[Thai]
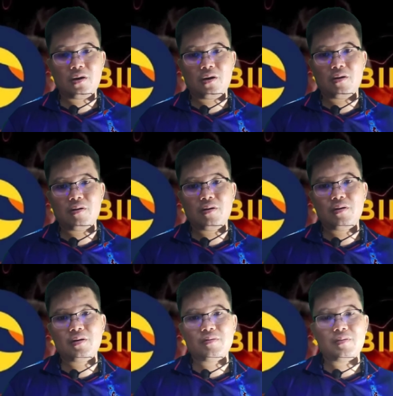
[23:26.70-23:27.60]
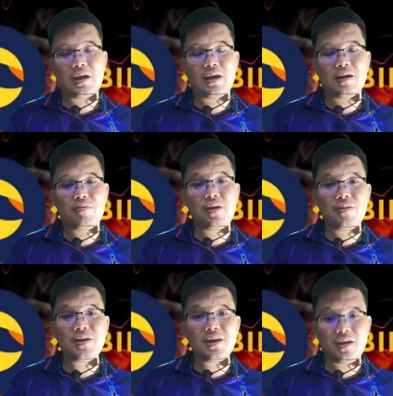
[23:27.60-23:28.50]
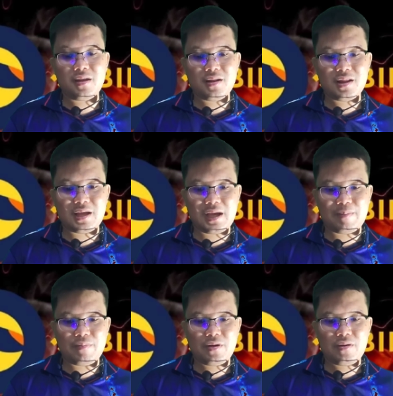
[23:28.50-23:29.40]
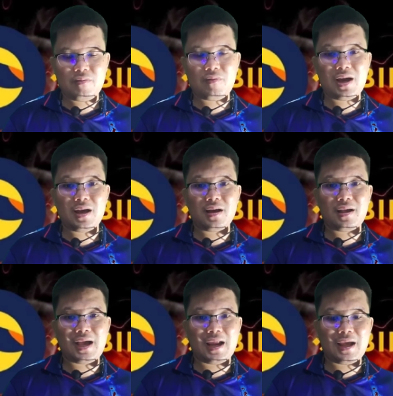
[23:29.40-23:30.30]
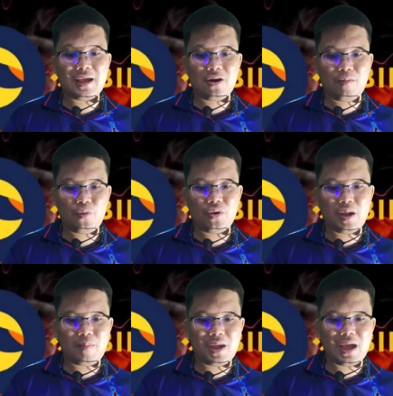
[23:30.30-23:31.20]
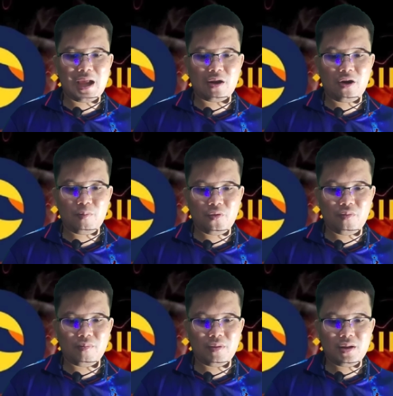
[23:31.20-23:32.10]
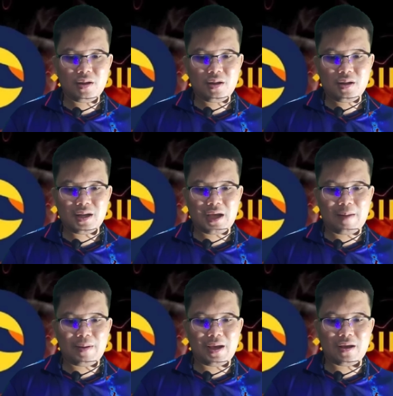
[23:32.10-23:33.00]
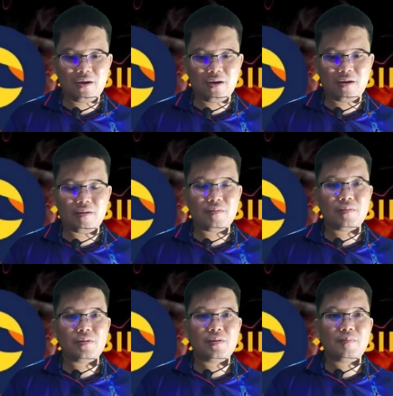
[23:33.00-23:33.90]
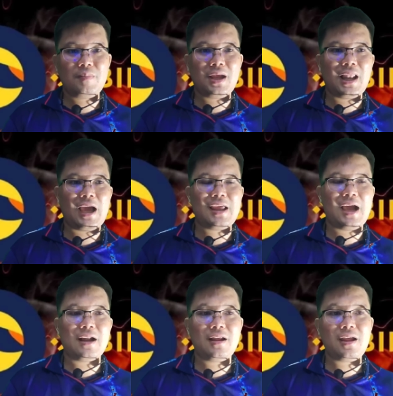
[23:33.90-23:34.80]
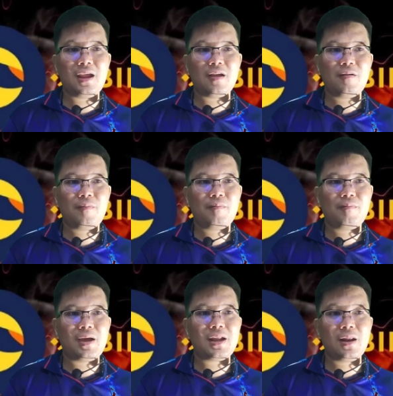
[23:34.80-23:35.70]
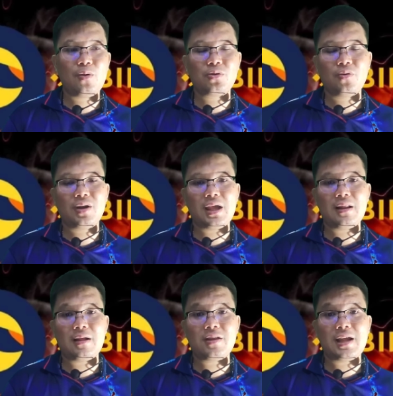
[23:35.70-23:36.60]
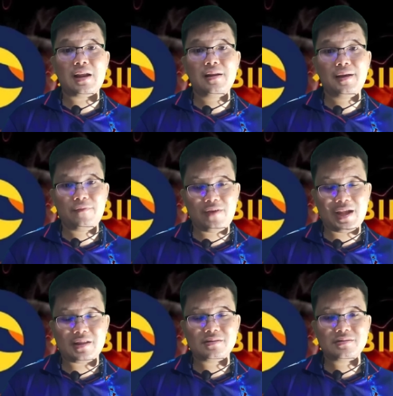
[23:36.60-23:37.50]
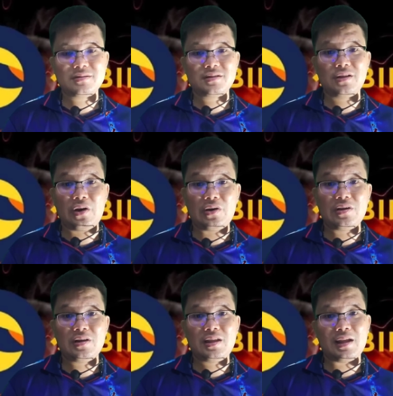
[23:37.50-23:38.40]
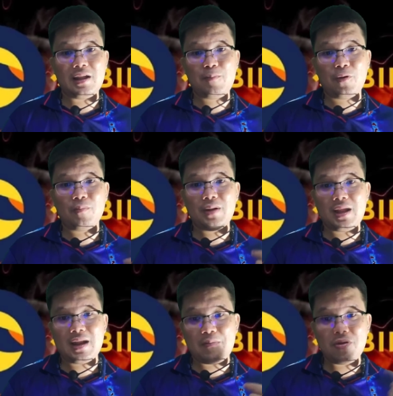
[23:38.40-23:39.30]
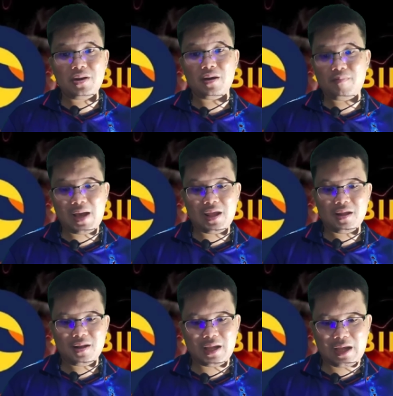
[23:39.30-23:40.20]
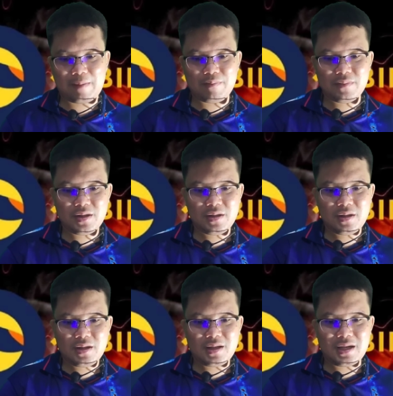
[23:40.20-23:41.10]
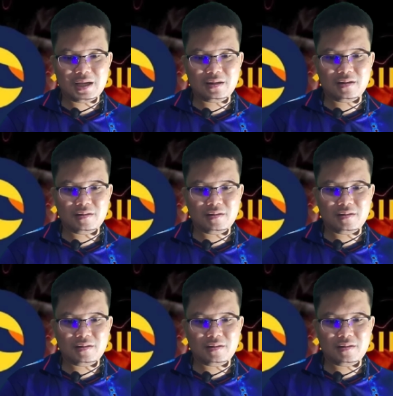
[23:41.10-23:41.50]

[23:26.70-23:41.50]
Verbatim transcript: ของอ่า ซี ซี นะครับว่าการให้ข้อมูลเนี่ยมีการครอบคลุมนะครับแล้วก็มีหลายอย่างที่ไม่ได้ลงตัวในลักษณะเรื่องฝัดเนาะอย่างที่ผมได้นำเสนอไปนะครับฉะนั้น